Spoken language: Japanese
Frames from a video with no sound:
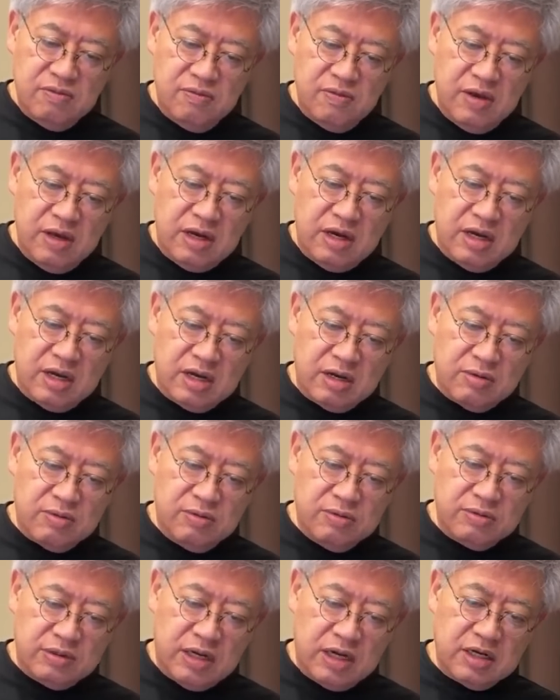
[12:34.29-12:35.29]
上か
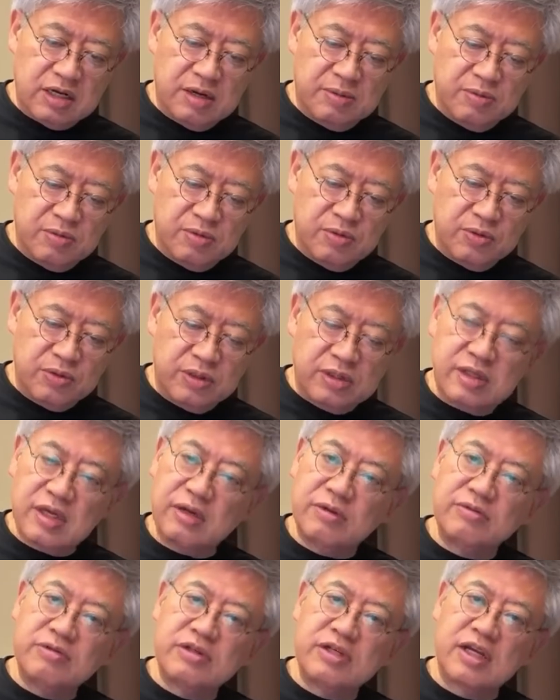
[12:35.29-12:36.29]
らこうなんかものを言っ
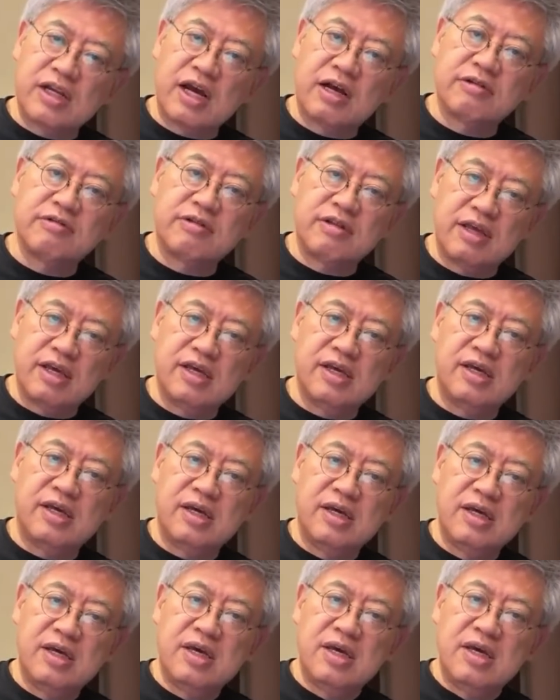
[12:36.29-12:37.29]
ていくんじゃなく
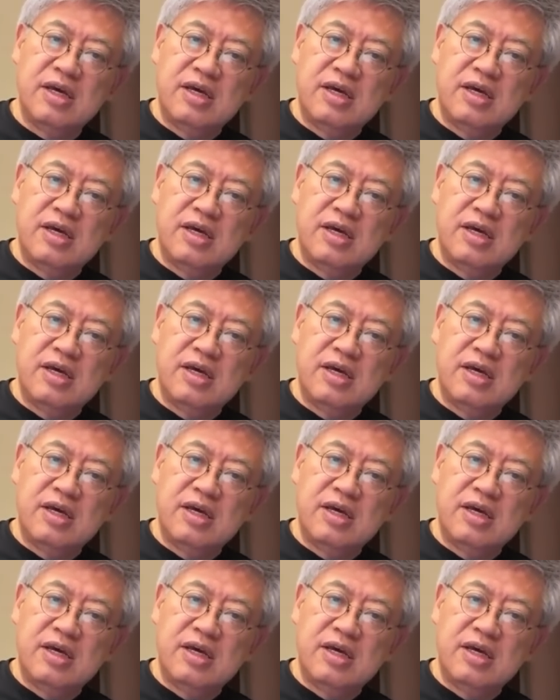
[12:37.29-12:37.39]
て、